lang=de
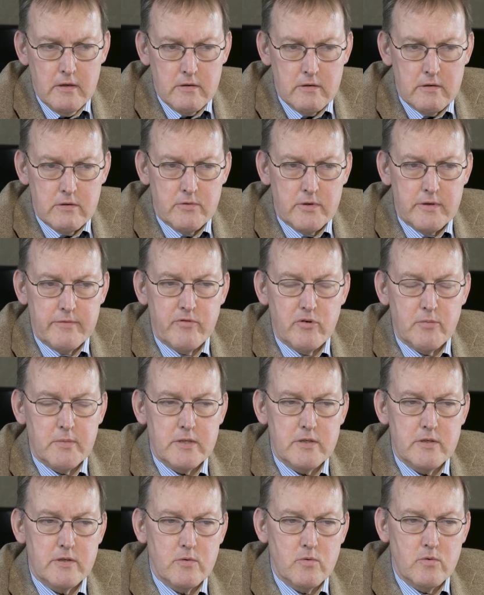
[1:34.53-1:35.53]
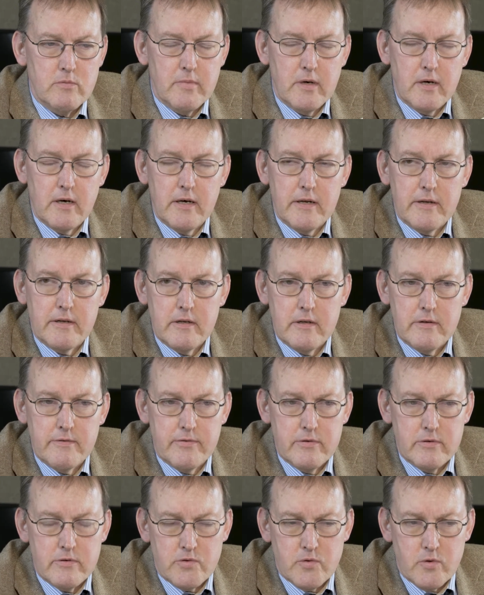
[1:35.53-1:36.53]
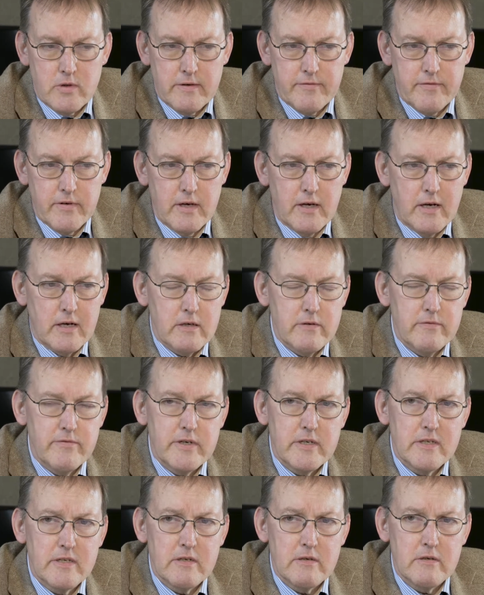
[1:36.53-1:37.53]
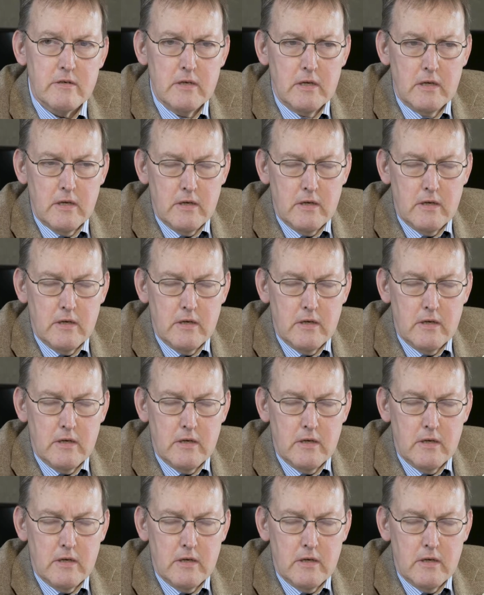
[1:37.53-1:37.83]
äh, und Informationen bereithält zu der Frage, welche